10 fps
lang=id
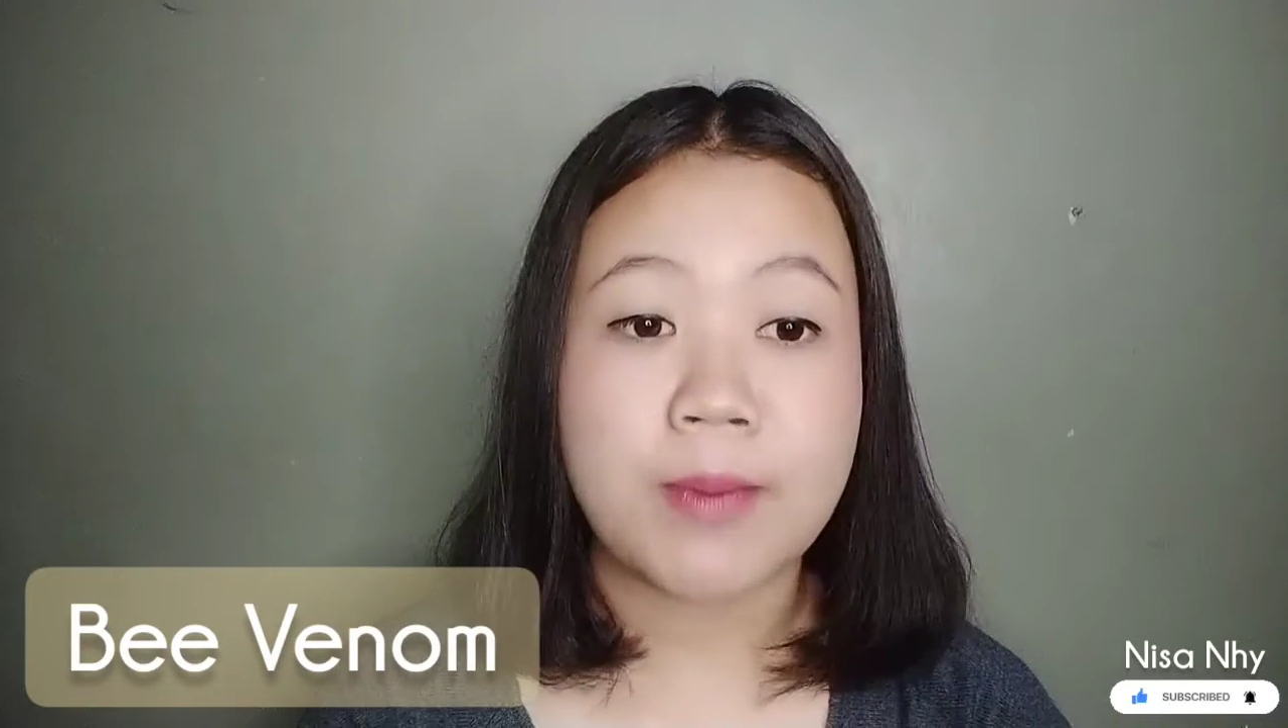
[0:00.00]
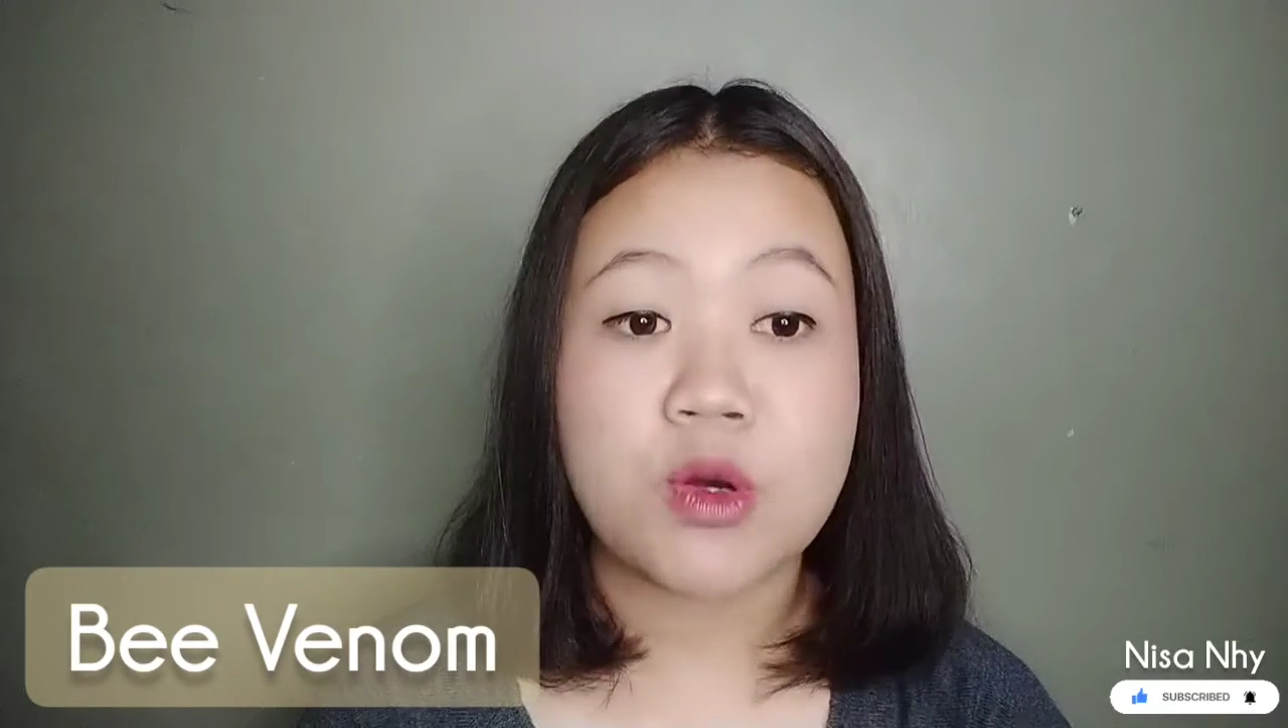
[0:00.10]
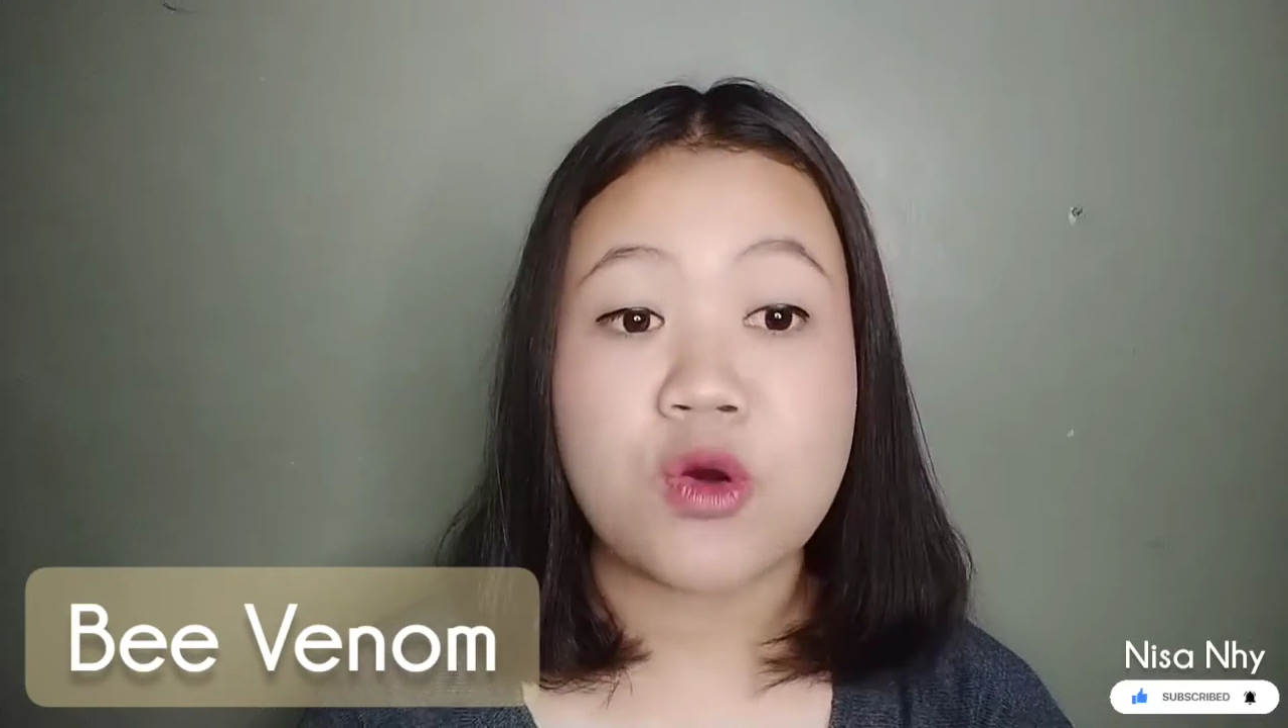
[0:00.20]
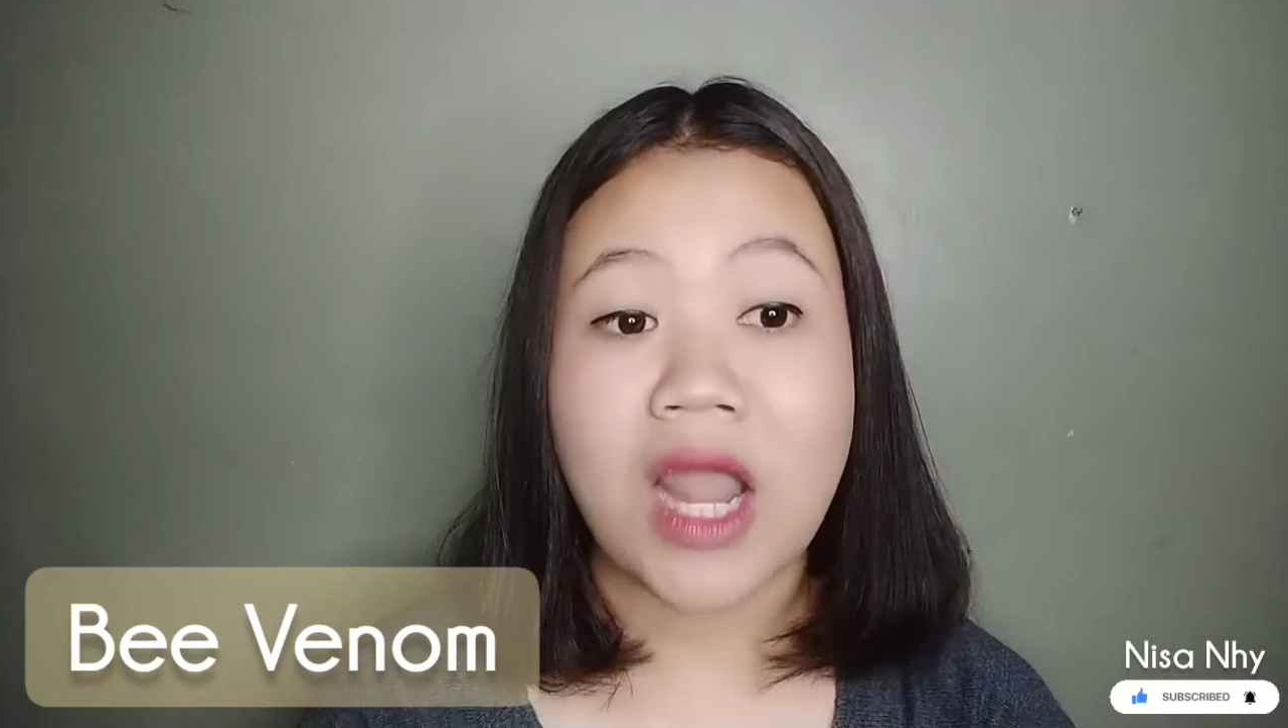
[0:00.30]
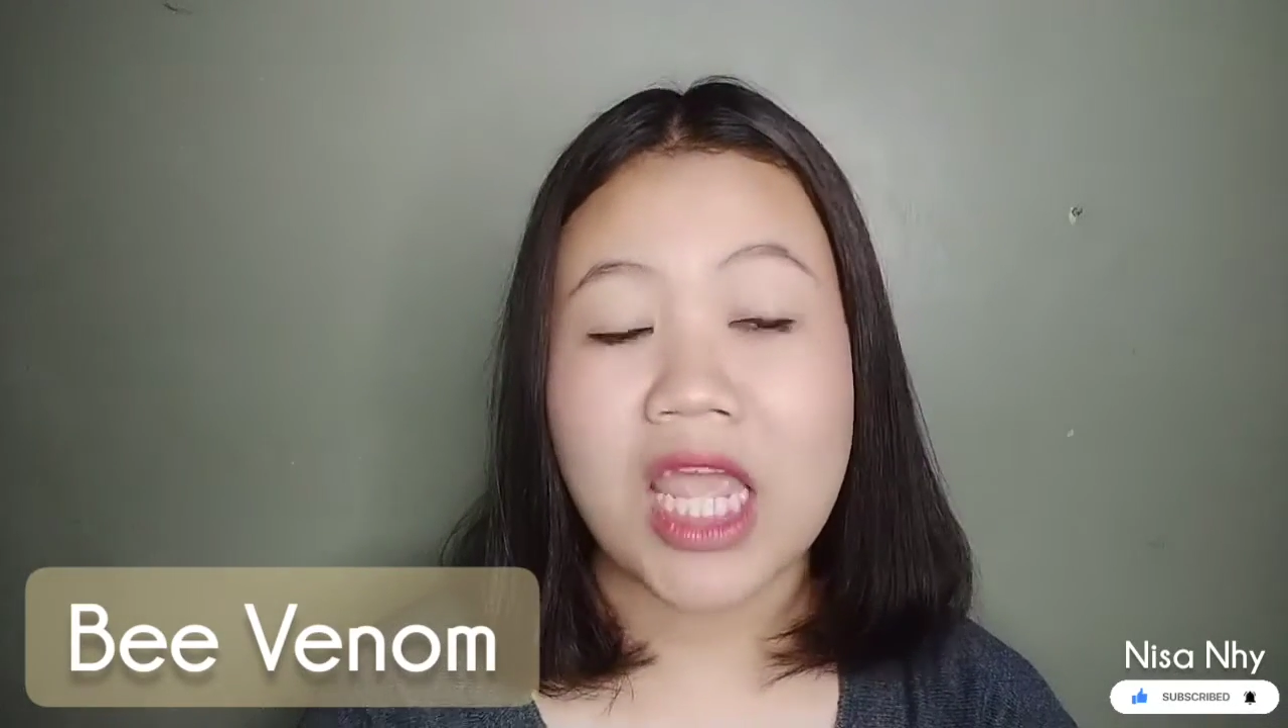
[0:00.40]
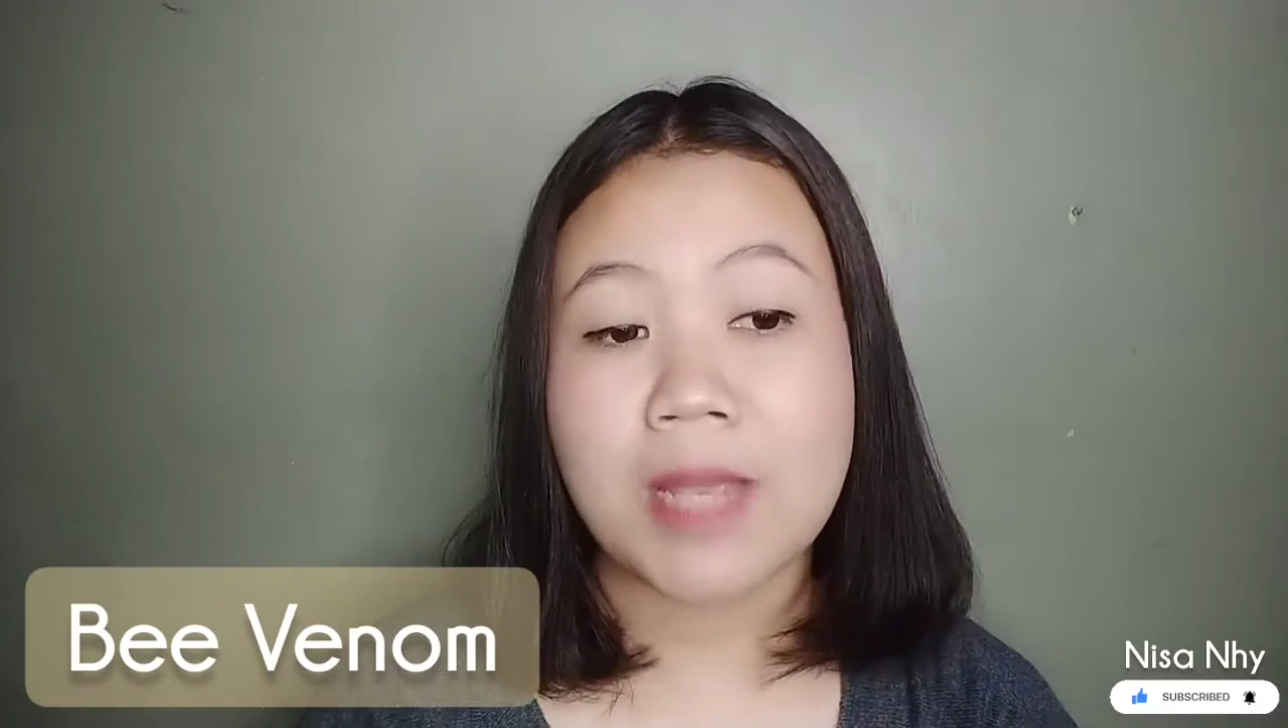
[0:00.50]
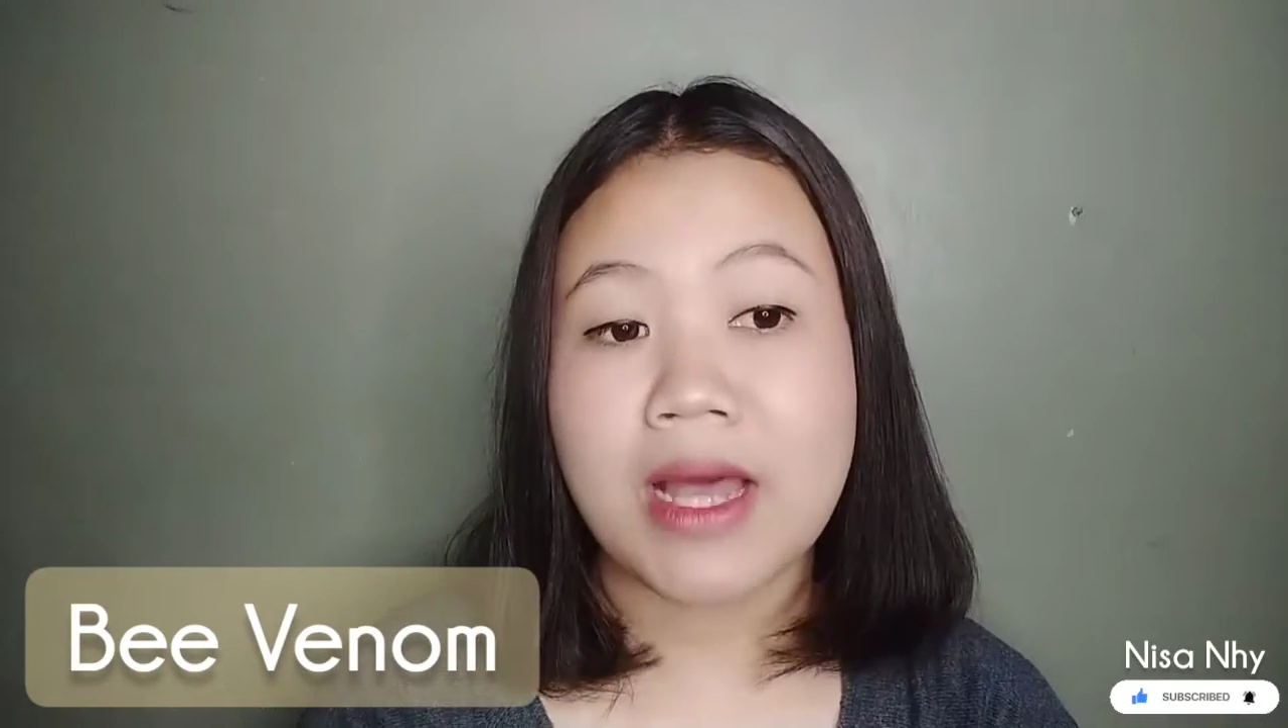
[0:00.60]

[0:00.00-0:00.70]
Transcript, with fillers: mengurangi